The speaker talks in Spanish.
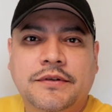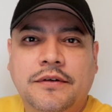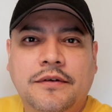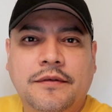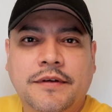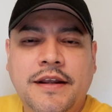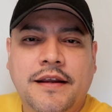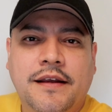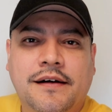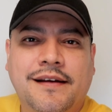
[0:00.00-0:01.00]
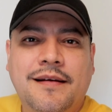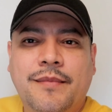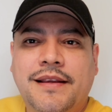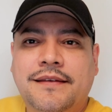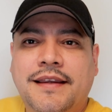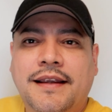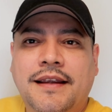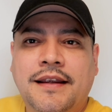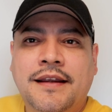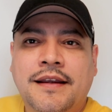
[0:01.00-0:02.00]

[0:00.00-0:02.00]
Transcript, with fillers: yo realmente